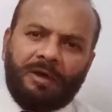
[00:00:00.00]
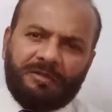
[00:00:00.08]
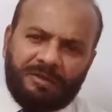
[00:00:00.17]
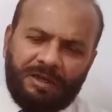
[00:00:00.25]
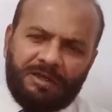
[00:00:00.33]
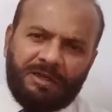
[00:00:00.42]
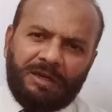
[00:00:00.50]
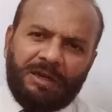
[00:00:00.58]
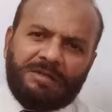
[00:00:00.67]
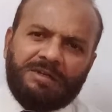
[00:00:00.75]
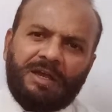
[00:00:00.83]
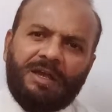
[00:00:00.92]
आसान
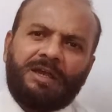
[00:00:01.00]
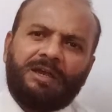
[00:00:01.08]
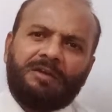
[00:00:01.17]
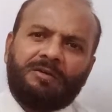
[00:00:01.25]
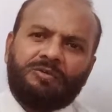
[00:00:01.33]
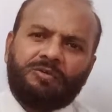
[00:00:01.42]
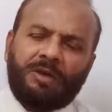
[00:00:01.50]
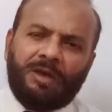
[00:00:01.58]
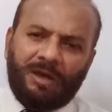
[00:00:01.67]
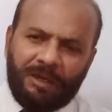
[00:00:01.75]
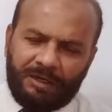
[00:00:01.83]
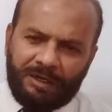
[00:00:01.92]
करना चाहें
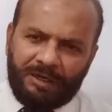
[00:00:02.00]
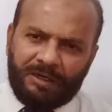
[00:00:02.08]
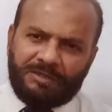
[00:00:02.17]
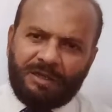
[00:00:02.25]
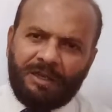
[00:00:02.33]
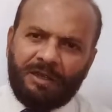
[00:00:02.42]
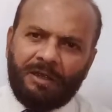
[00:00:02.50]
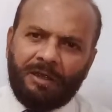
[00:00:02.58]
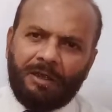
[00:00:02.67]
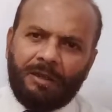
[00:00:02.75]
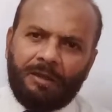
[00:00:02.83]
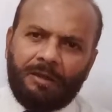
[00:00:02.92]
उसका हल करना चाहें
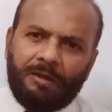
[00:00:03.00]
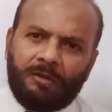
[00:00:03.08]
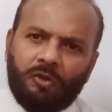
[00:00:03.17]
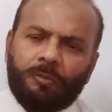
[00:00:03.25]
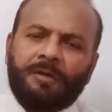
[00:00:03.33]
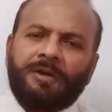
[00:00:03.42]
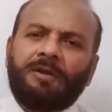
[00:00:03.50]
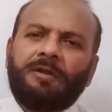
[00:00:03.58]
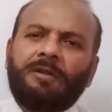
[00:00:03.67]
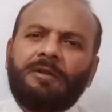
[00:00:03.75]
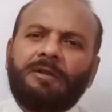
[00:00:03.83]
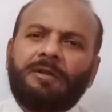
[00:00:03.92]
तो फिर
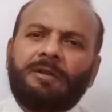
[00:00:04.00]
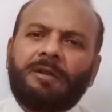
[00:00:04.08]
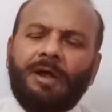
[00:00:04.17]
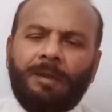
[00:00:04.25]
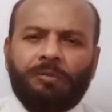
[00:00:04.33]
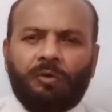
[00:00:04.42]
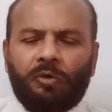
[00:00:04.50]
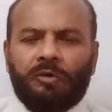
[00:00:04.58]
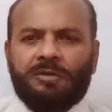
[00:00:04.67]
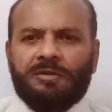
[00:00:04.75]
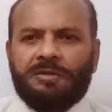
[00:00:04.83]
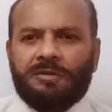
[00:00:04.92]
आपको
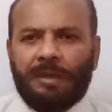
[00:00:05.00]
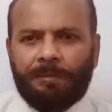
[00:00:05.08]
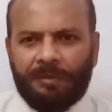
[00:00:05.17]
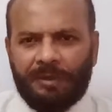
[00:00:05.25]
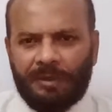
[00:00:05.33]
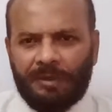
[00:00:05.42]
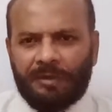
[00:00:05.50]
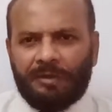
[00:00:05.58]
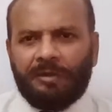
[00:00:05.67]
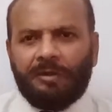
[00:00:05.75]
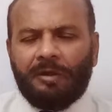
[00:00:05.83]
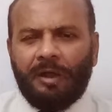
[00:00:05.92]
अपनी
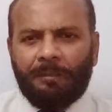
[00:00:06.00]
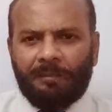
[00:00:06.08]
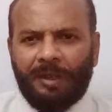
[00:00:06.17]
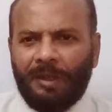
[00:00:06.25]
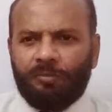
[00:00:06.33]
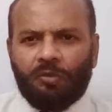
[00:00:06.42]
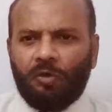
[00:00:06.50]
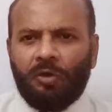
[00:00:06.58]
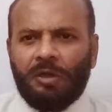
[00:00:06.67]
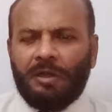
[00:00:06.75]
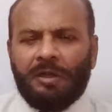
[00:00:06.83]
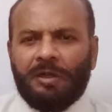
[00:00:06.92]
अपने आप
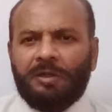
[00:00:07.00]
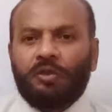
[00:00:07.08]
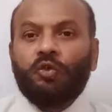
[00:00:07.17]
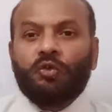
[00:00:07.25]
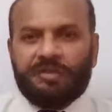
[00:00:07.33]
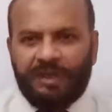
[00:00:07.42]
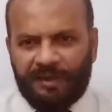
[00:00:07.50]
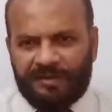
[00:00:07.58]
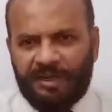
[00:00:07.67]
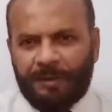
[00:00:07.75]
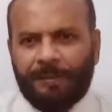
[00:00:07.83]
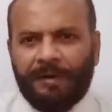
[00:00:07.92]
को दूसरे के
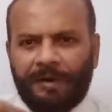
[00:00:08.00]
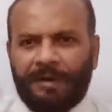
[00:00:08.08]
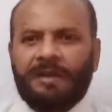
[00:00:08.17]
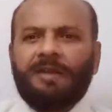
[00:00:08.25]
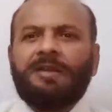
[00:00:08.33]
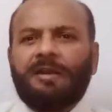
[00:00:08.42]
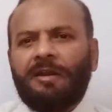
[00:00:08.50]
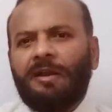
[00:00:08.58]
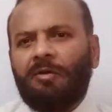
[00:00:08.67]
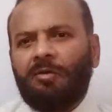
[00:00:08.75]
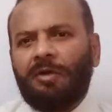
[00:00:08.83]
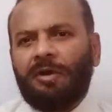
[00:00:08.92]
सीट पर रख के
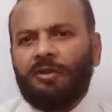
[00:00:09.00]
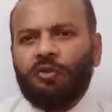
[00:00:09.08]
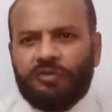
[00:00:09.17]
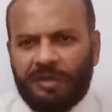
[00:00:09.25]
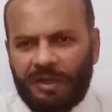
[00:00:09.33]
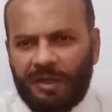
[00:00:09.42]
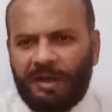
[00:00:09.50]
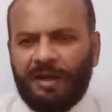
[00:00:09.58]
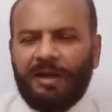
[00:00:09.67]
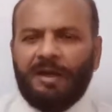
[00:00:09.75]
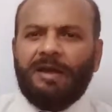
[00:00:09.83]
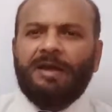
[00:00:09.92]
देखना होगा दूसरे की
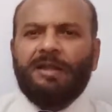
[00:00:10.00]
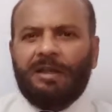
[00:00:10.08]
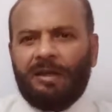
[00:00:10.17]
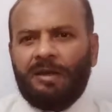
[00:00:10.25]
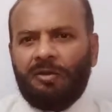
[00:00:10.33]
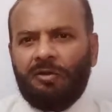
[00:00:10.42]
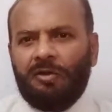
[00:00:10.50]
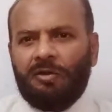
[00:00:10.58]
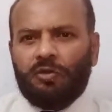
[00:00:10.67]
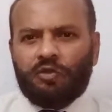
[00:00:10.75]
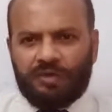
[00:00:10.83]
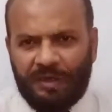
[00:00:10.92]
एनक लगा के देखना होगा
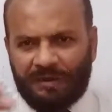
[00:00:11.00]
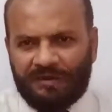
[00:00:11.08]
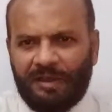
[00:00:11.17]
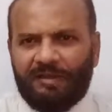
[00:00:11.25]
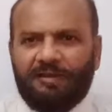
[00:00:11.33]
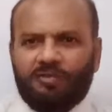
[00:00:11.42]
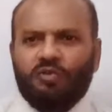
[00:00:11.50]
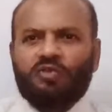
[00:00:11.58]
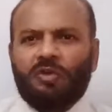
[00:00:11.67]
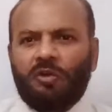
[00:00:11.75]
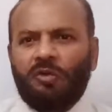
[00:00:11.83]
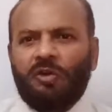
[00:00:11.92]
दूसरे के जहन से
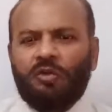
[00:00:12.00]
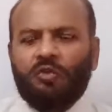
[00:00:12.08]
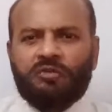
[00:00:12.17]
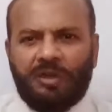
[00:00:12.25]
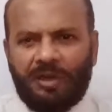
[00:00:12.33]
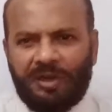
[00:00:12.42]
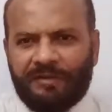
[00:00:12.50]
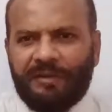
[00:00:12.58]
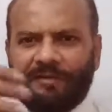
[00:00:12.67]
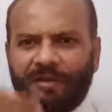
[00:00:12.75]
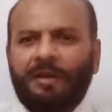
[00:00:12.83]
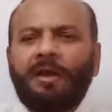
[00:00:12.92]
सोचना होगा दूसरे की
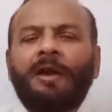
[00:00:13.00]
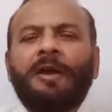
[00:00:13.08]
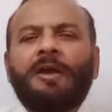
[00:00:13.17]
नज़र से